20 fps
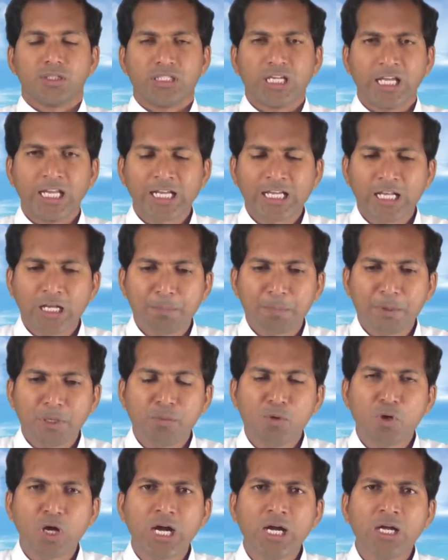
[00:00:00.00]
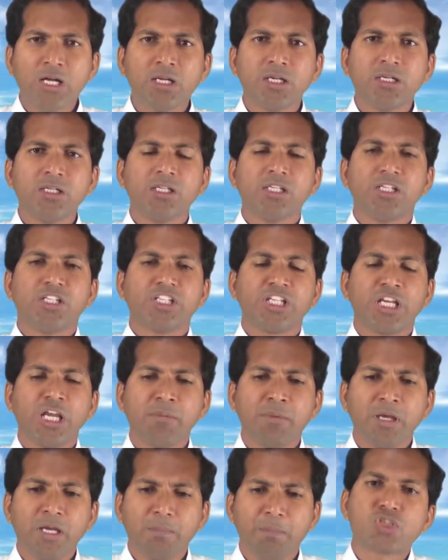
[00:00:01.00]
దయగల ప్రభువా
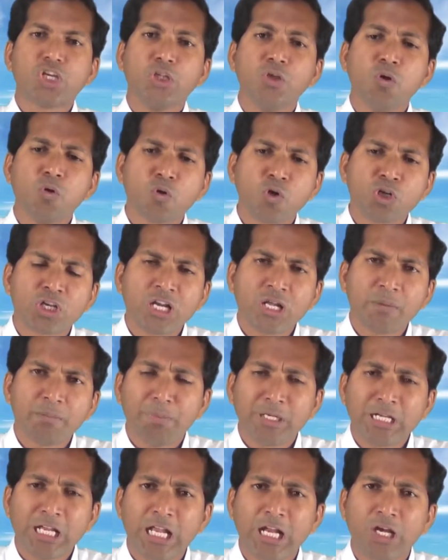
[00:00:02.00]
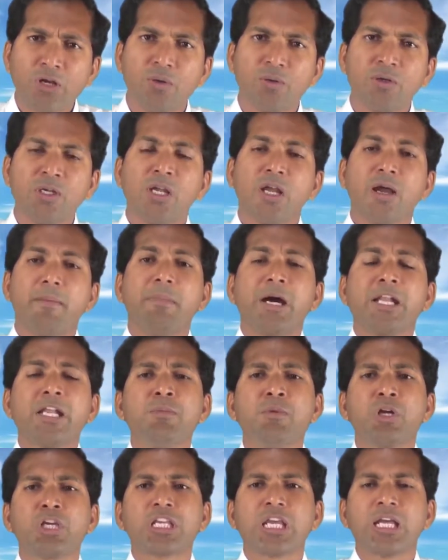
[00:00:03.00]
ఈమె చదువుకుంటున్న బిడ్డలను మరి
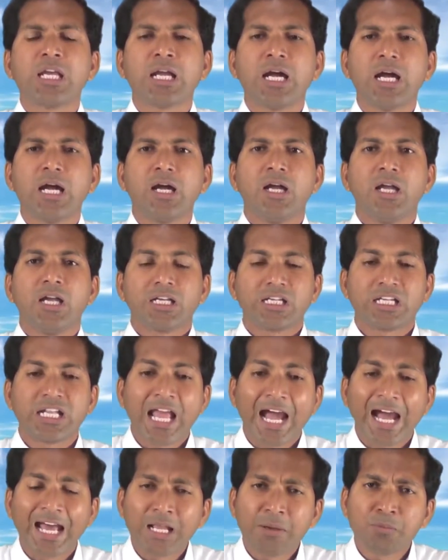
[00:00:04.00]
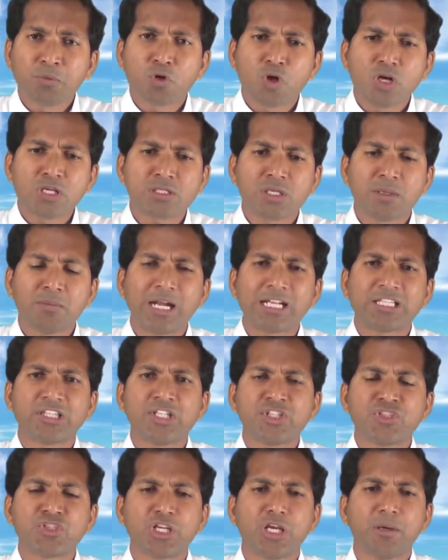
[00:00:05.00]
ముఖ్యంగా జ్ఞానం కోసం
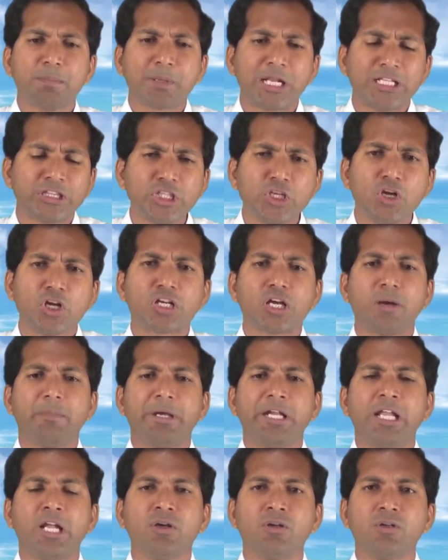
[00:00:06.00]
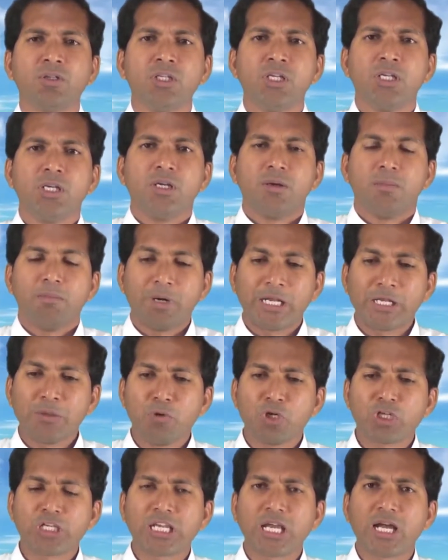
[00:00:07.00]
అర్థించే ప్రతి ఒక్క బిడ్డను మరి
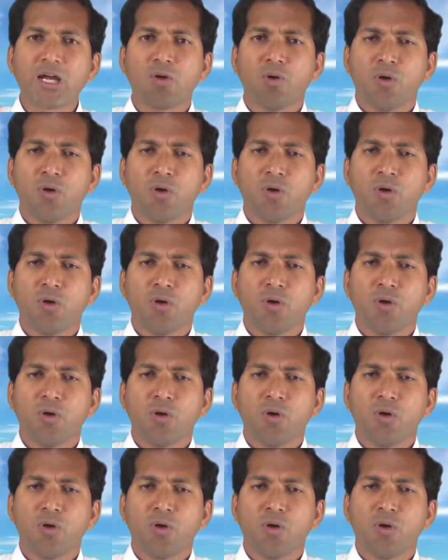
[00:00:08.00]
ముఖ్య